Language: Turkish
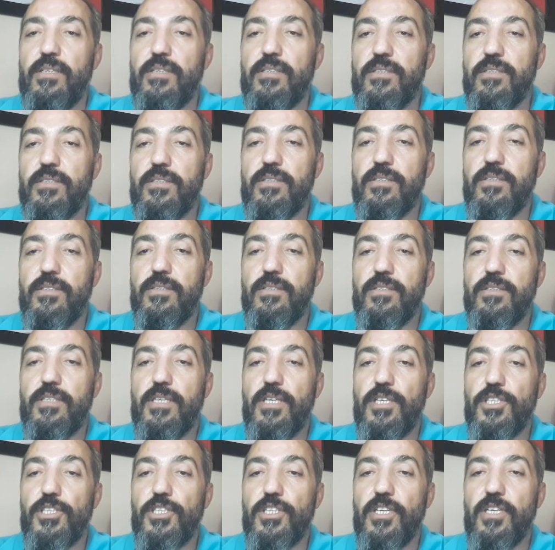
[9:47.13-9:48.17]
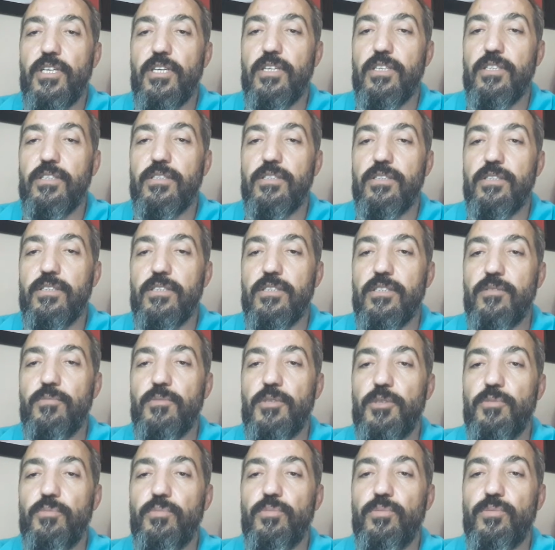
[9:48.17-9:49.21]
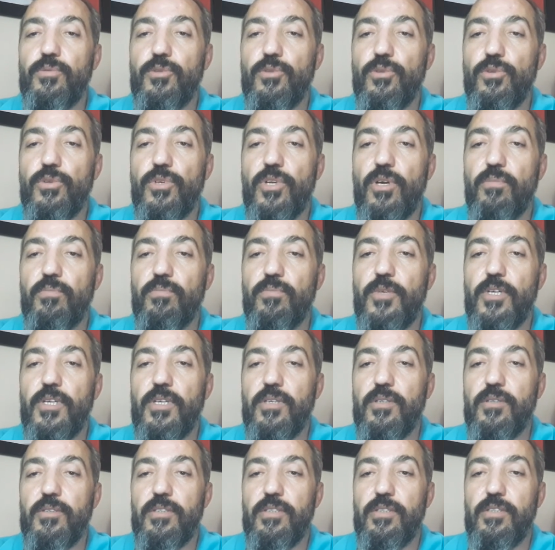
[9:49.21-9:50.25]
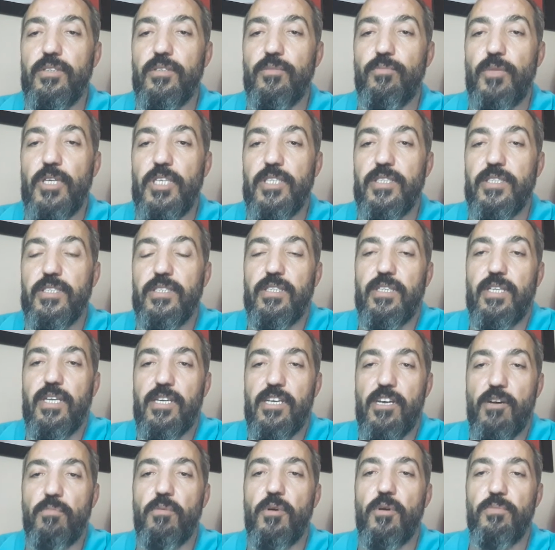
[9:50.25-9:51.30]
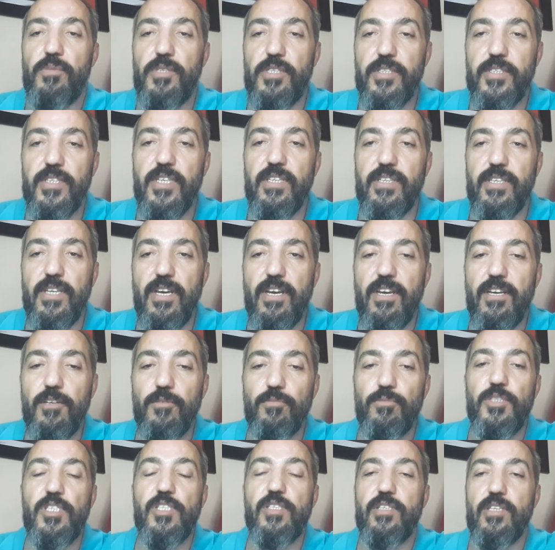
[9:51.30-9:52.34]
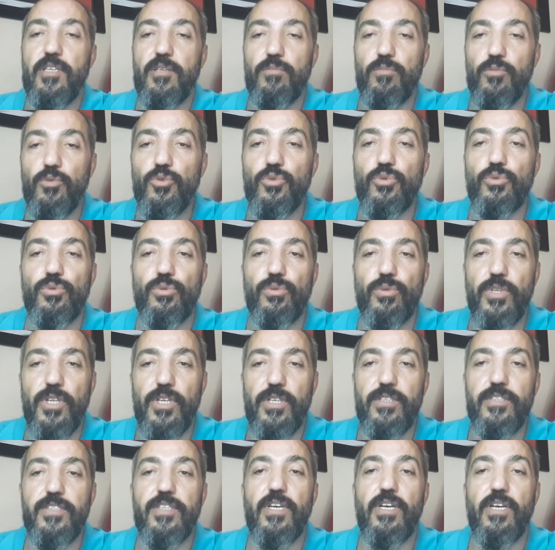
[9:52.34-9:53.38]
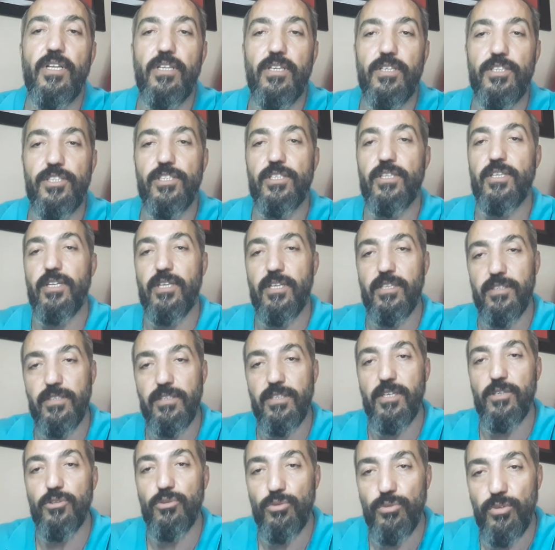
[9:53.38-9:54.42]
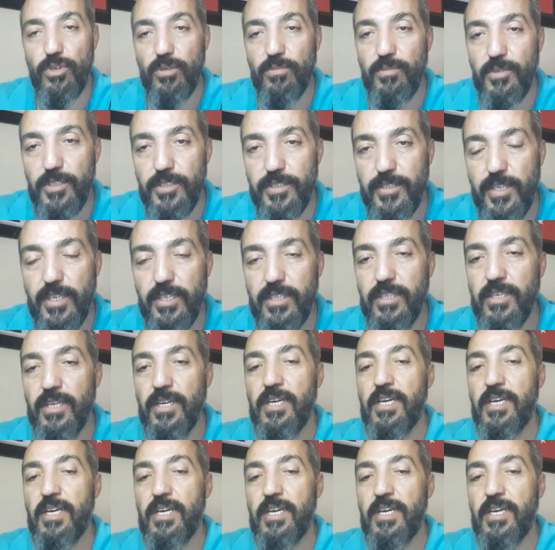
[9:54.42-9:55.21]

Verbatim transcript: Ee, keşke e, bir programma e, basınla yapabilse de biz de bu soruları sağlıkçılar adına sorabilsek,